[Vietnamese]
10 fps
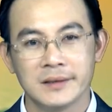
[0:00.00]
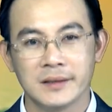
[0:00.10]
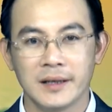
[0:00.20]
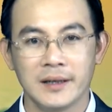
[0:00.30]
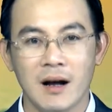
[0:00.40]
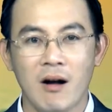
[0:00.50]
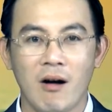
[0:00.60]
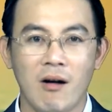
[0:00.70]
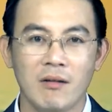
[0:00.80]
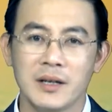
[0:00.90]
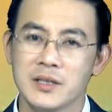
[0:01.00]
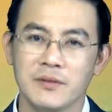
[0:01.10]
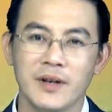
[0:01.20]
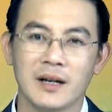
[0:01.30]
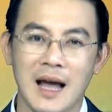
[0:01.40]
Thực tế đã có những
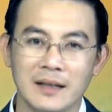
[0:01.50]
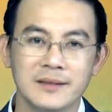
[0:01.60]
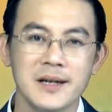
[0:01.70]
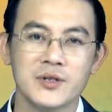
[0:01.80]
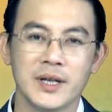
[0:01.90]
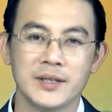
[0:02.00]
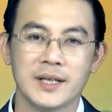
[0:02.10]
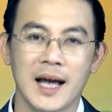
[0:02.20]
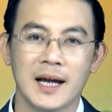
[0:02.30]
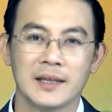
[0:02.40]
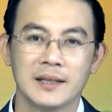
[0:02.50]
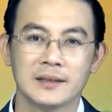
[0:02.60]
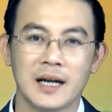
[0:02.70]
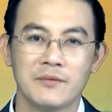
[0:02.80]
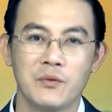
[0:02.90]
sự việc đáng tiếc xảy ra
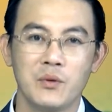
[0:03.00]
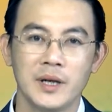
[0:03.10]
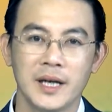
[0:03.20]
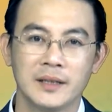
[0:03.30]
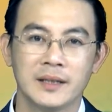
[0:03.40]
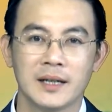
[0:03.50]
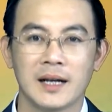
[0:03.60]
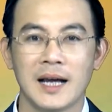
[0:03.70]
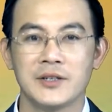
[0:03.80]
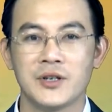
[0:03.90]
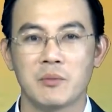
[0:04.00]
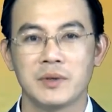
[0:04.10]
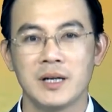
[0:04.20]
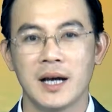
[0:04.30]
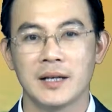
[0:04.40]
như tại Phú Yên ngay
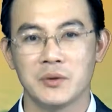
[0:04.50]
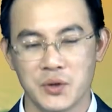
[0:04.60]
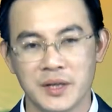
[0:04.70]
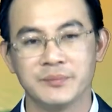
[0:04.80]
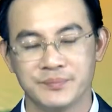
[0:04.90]
trong những ngày đầu xuân.